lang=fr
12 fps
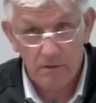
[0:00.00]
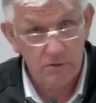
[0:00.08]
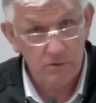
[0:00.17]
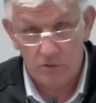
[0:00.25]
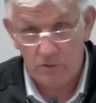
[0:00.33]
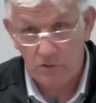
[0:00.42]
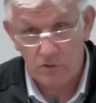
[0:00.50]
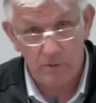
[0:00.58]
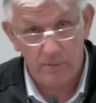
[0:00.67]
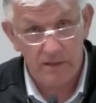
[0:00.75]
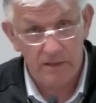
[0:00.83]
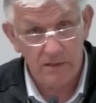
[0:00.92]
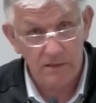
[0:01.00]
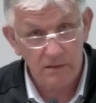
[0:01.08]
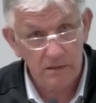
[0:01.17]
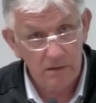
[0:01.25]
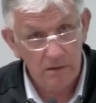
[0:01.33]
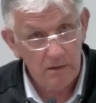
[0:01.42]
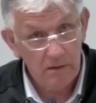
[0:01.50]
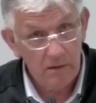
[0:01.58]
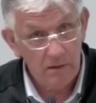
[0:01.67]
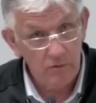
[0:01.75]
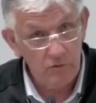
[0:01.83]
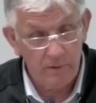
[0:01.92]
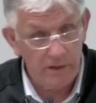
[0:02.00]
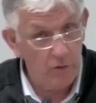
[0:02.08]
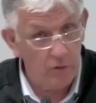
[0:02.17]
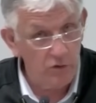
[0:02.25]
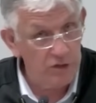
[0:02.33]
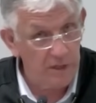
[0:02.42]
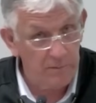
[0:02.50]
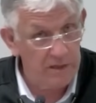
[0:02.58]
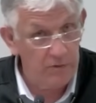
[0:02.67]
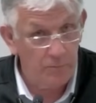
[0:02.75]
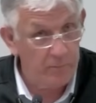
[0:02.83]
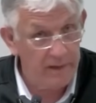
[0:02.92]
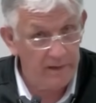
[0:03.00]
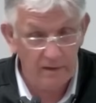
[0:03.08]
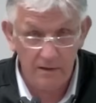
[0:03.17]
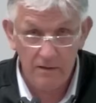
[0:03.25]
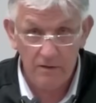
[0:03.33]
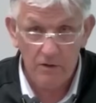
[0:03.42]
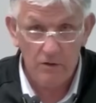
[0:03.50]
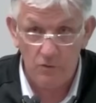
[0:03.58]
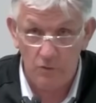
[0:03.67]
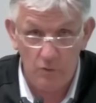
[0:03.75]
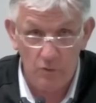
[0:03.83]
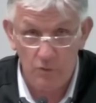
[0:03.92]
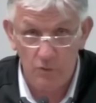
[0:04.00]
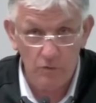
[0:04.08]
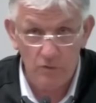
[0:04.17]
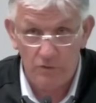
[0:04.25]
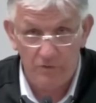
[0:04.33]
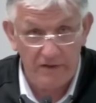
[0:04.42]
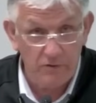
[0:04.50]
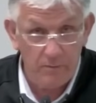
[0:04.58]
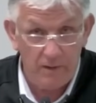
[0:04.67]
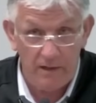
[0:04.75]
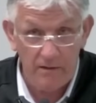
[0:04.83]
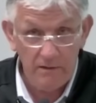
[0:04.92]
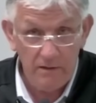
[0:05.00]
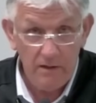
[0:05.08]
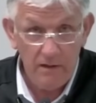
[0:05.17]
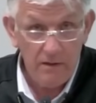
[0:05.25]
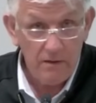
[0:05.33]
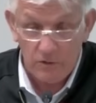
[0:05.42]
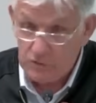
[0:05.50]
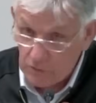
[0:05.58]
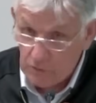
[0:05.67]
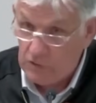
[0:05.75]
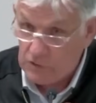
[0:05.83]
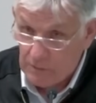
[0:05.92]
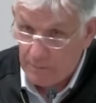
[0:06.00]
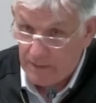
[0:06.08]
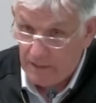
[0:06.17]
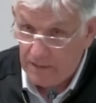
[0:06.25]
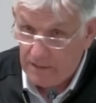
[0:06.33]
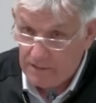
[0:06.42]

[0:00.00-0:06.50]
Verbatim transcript: Que son nom soit béni. Nous ne manquerons jamais de pain, d'eau, de vêtements, que son nom soit béni.